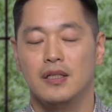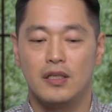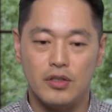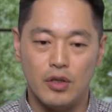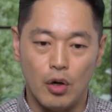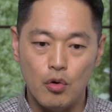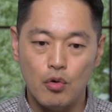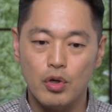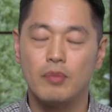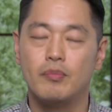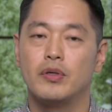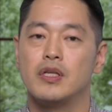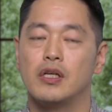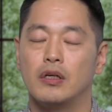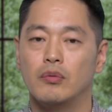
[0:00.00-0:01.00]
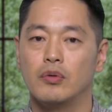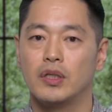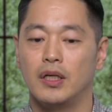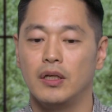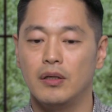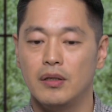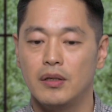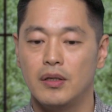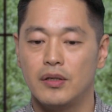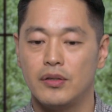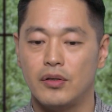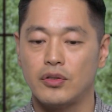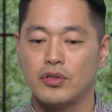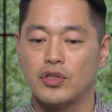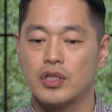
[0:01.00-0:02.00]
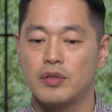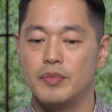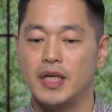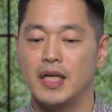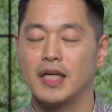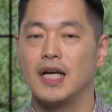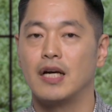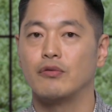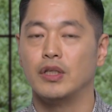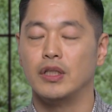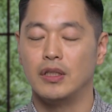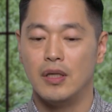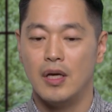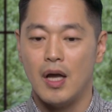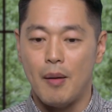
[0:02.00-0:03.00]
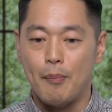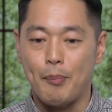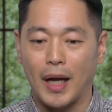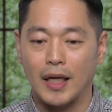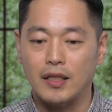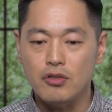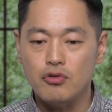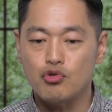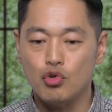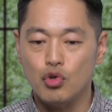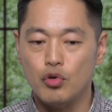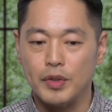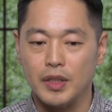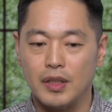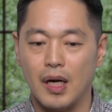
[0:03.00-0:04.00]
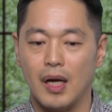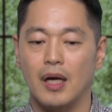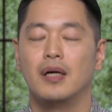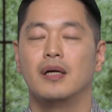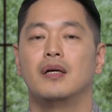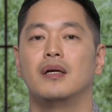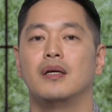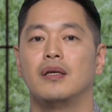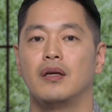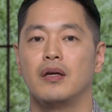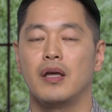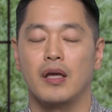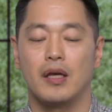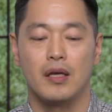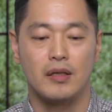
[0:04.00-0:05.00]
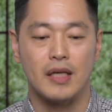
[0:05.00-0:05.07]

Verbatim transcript: 영어로 한번 읽어볼까요? 여기서 지금 이야기하고 있는 받은 줄로 믿으라. 이게